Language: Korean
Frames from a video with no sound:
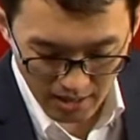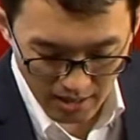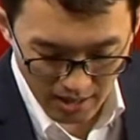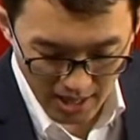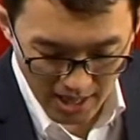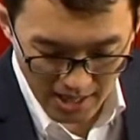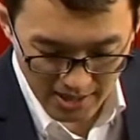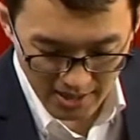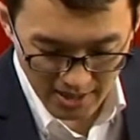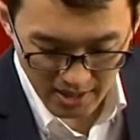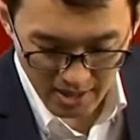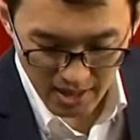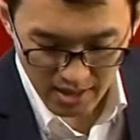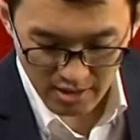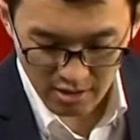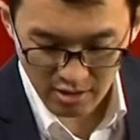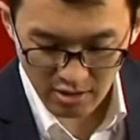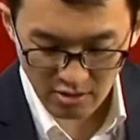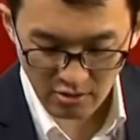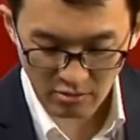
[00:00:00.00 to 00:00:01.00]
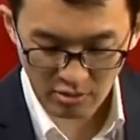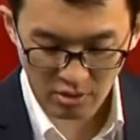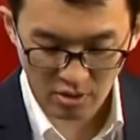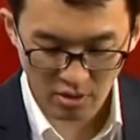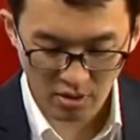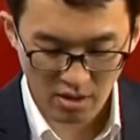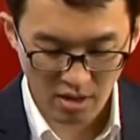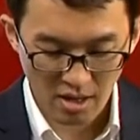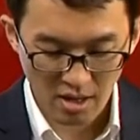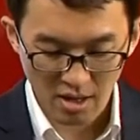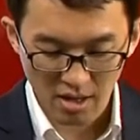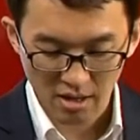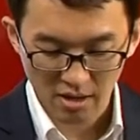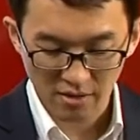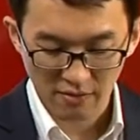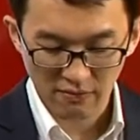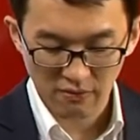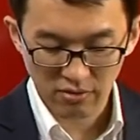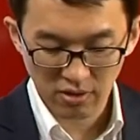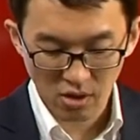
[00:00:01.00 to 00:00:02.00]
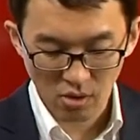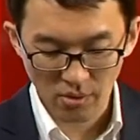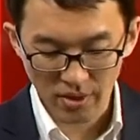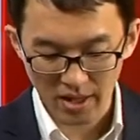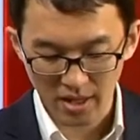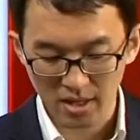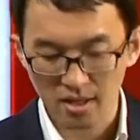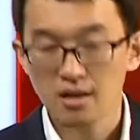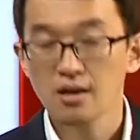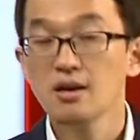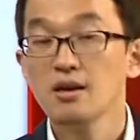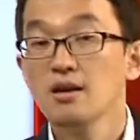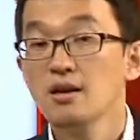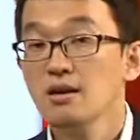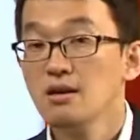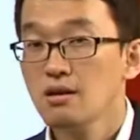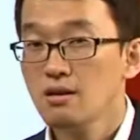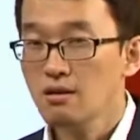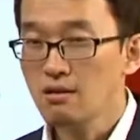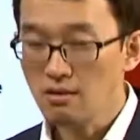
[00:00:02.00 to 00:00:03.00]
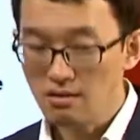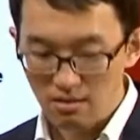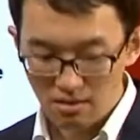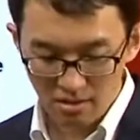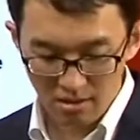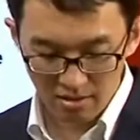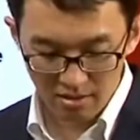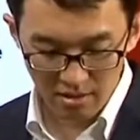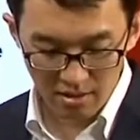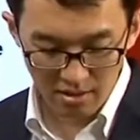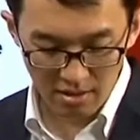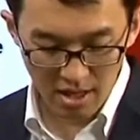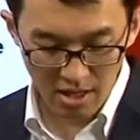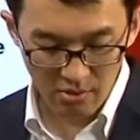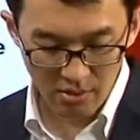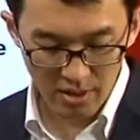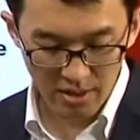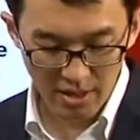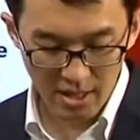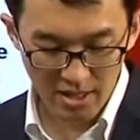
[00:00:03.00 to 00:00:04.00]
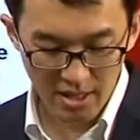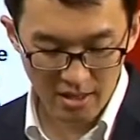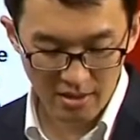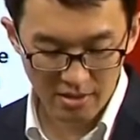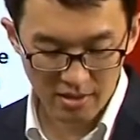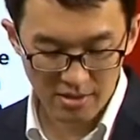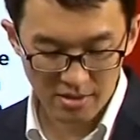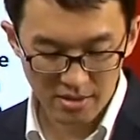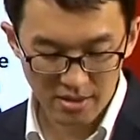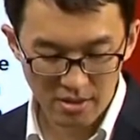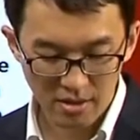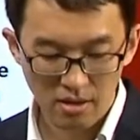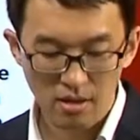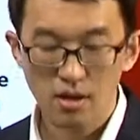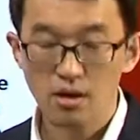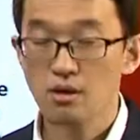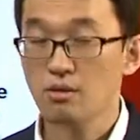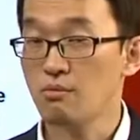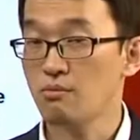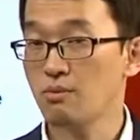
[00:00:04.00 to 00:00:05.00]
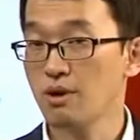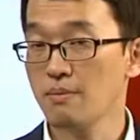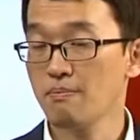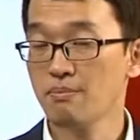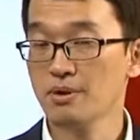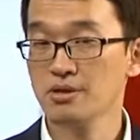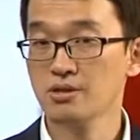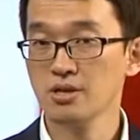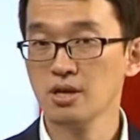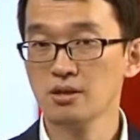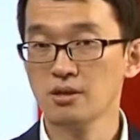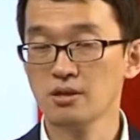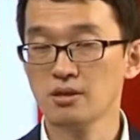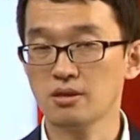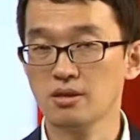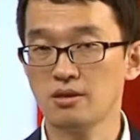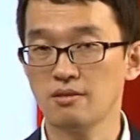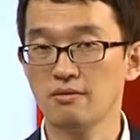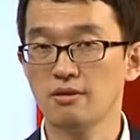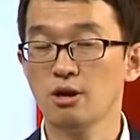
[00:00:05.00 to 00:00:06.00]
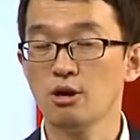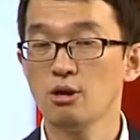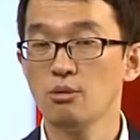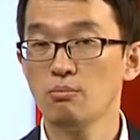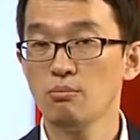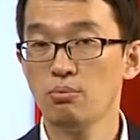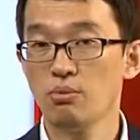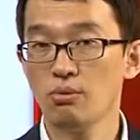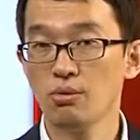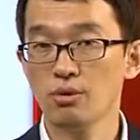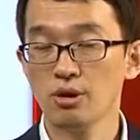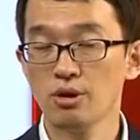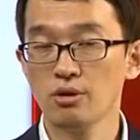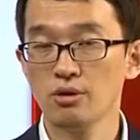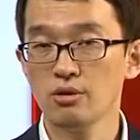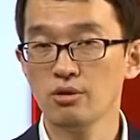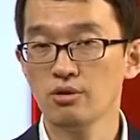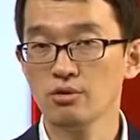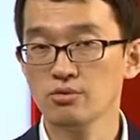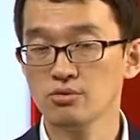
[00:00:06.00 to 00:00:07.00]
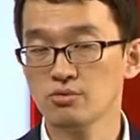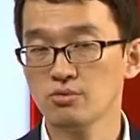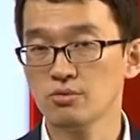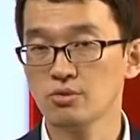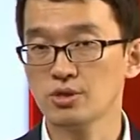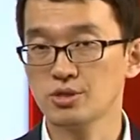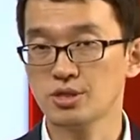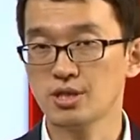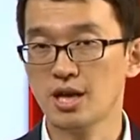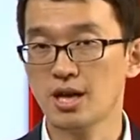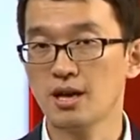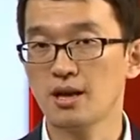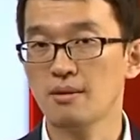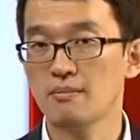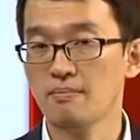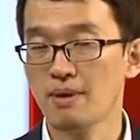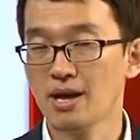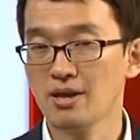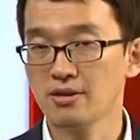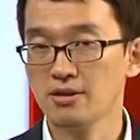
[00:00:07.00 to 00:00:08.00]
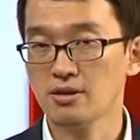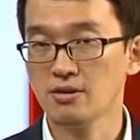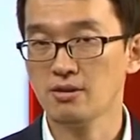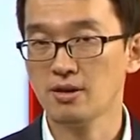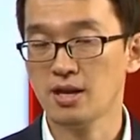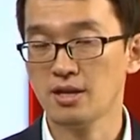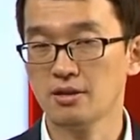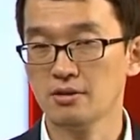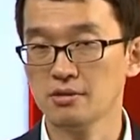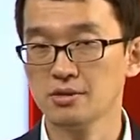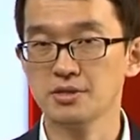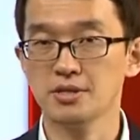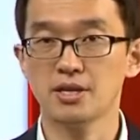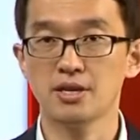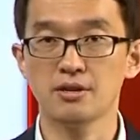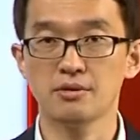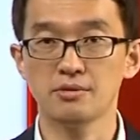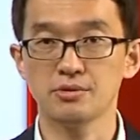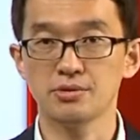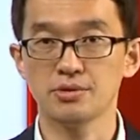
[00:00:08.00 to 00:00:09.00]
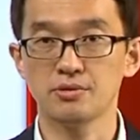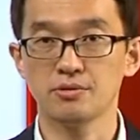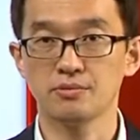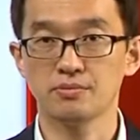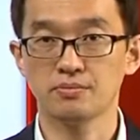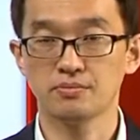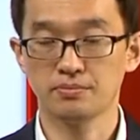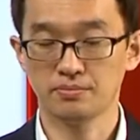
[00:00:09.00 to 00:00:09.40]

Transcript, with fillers: 이 아시아 지역으로 flowing, 흘러 들어가고 있다는 것을 representative, 보여주는 것이다. 반영하는 것이다라는 거죠.